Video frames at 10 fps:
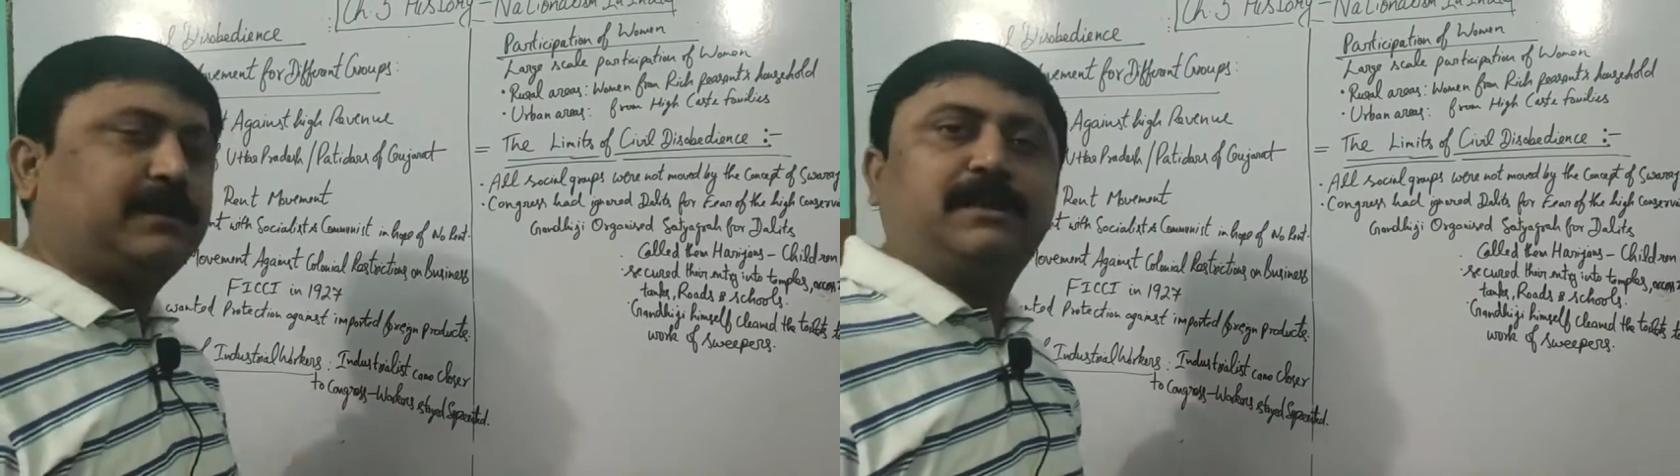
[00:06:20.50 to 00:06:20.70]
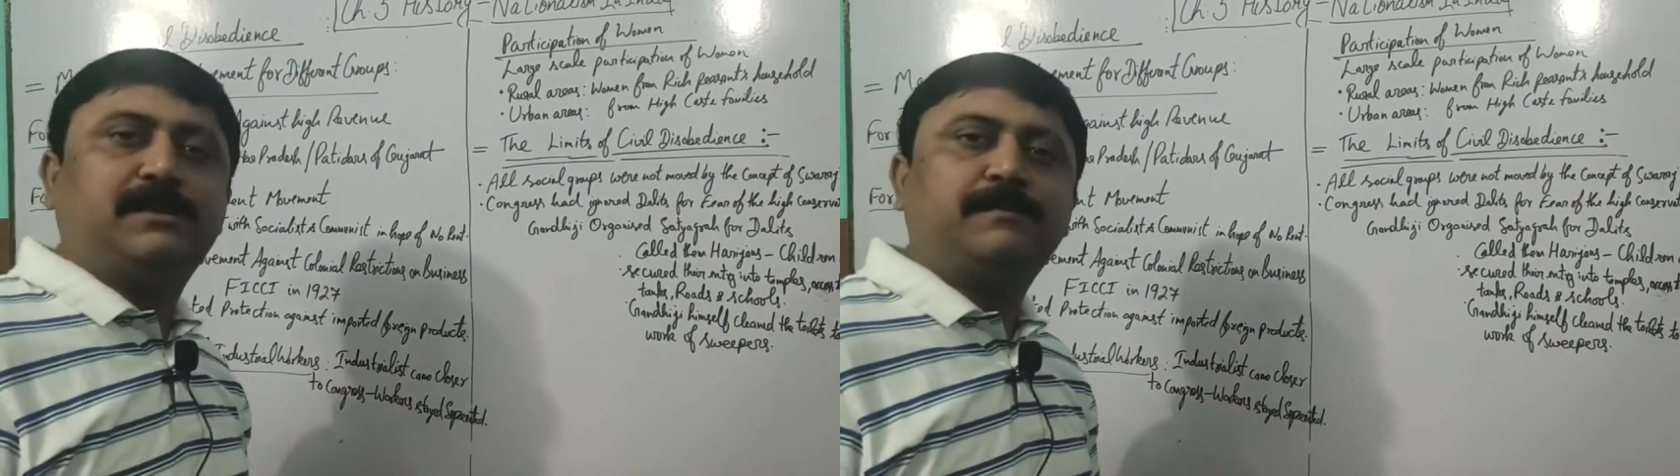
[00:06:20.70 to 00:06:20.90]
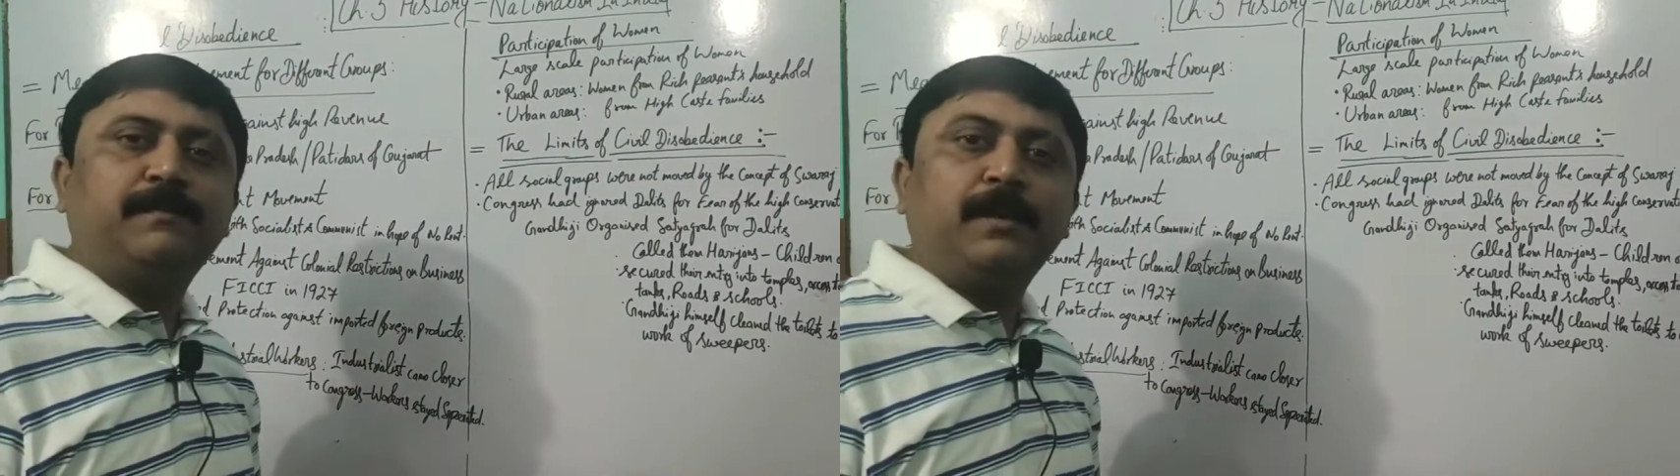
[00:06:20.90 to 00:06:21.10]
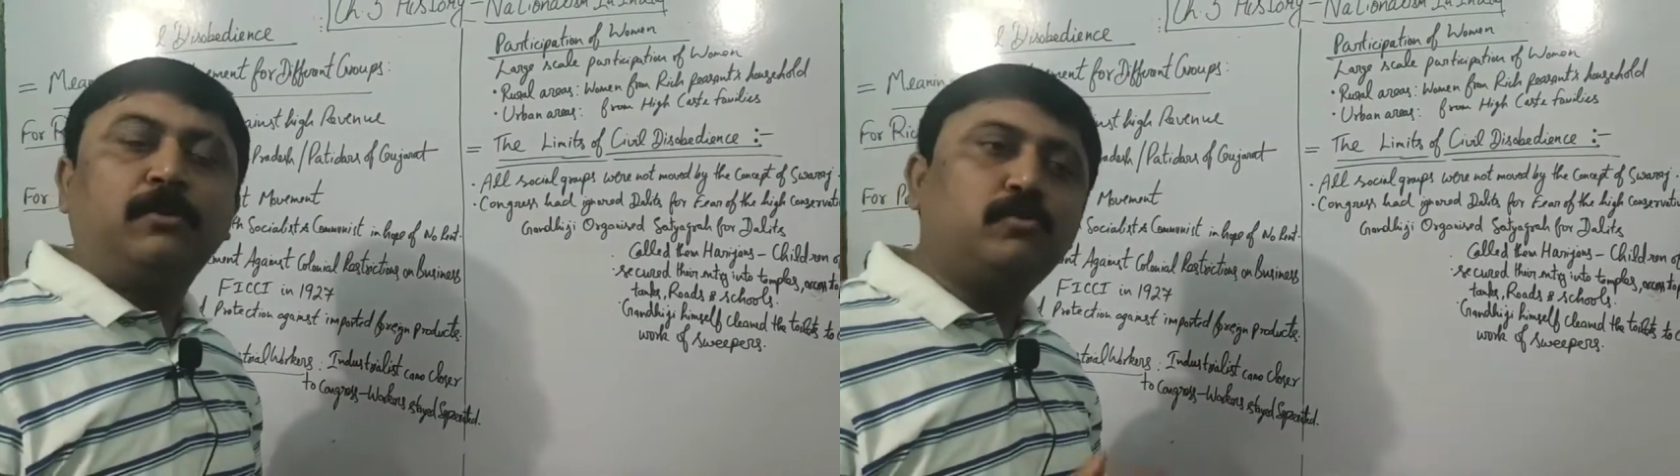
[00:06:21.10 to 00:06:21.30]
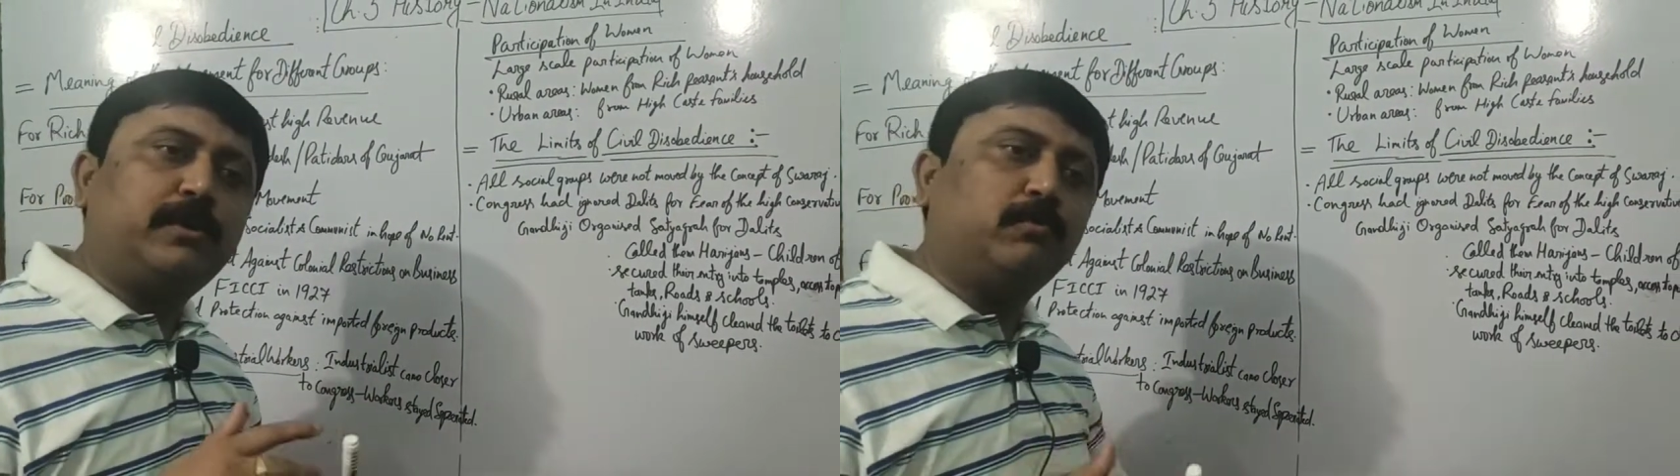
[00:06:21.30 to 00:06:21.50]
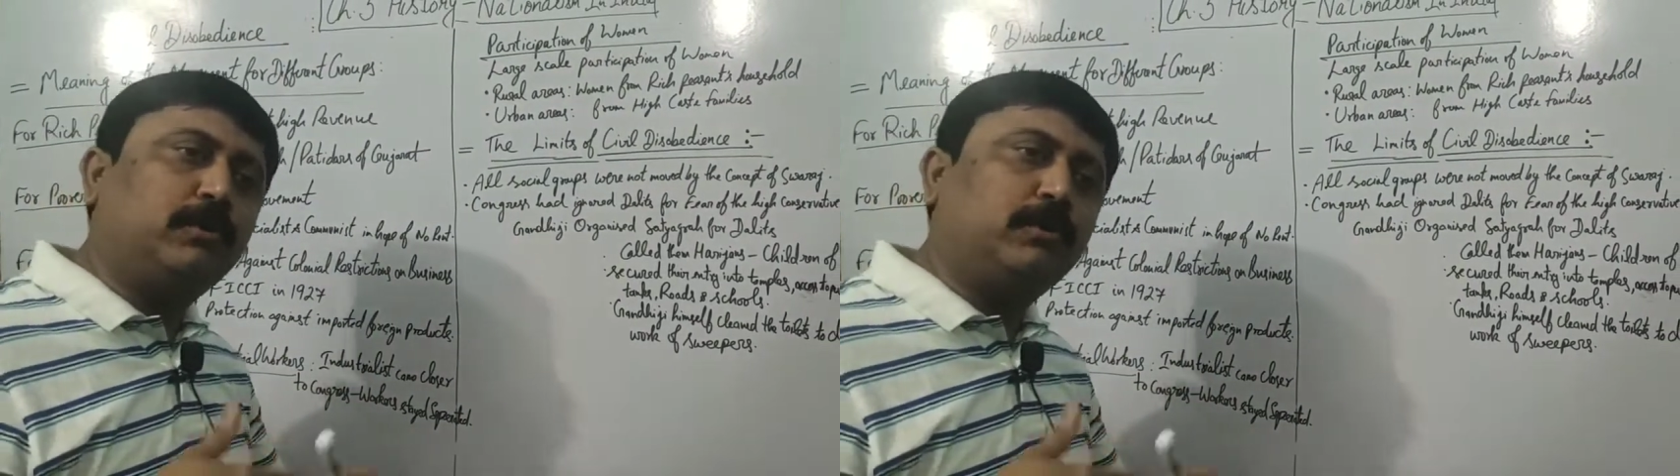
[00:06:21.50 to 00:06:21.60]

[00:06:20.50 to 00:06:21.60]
वर्कर्स चूंकि